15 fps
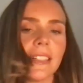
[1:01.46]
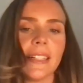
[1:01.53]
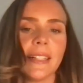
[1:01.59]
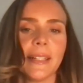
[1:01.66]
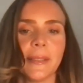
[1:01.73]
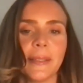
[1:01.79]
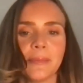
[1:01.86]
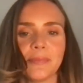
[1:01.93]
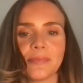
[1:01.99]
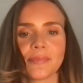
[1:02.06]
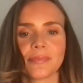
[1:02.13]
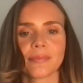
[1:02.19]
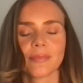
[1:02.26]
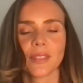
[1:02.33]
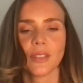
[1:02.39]

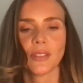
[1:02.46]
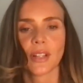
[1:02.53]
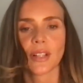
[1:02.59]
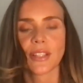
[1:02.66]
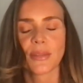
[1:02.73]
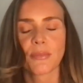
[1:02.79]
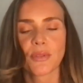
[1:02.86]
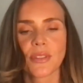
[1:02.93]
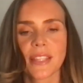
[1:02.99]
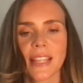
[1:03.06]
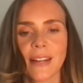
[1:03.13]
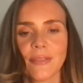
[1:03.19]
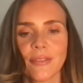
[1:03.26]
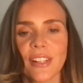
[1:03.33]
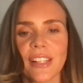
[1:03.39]
ähm, und trotzdem schon sehr
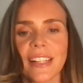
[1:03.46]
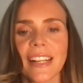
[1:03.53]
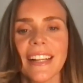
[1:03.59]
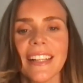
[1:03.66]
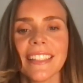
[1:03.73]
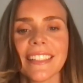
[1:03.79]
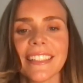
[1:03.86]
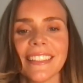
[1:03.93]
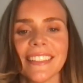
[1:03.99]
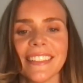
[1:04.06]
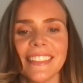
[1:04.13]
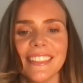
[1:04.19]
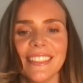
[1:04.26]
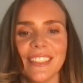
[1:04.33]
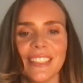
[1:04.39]
erfolgreich.
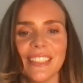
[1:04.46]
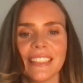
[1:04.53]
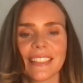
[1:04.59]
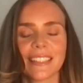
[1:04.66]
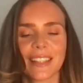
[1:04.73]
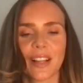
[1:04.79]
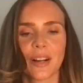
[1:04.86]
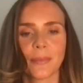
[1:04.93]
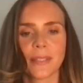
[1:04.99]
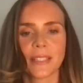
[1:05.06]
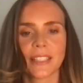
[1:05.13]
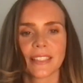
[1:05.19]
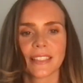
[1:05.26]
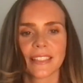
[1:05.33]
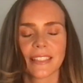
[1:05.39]
Ich glaube,
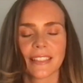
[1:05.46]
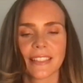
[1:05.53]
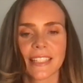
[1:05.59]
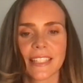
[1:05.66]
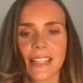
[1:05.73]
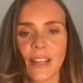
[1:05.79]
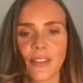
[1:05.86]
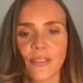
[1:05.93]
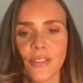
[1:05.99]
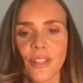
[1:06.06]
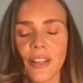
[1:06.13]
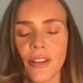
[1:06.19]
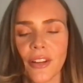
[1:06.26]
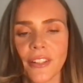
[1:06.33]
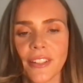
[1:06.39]
das ist interessant für die
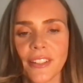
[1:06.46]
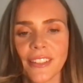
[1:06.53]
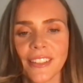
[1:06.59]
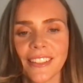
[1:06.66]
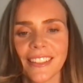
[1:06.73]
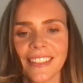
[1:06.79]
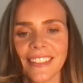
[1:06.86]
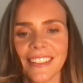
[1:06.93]
Leute.